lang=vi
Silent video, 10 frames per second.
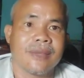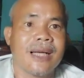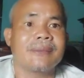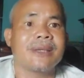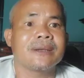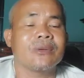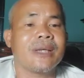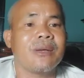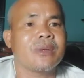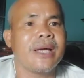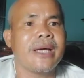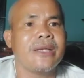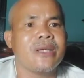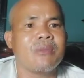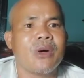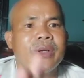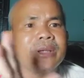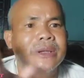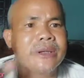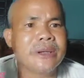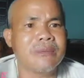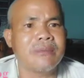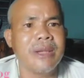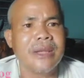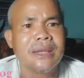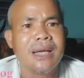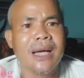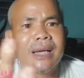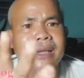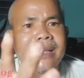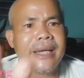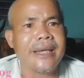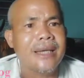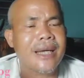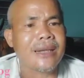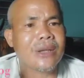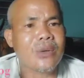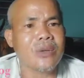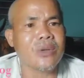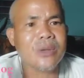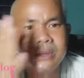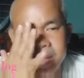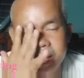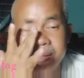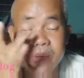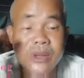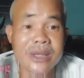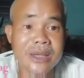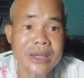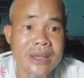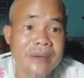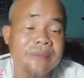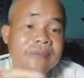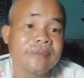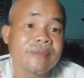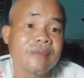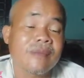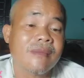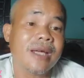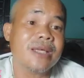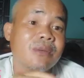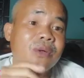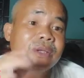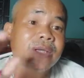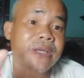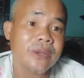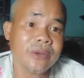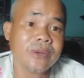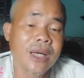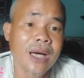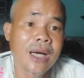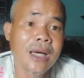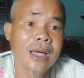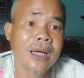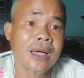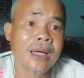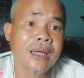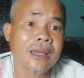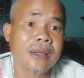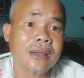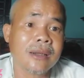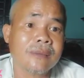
làm đơn tố cáo để cho mọi người được biết là cái đây là tổ chức này tổ chức kia để cho mọi người hiểu à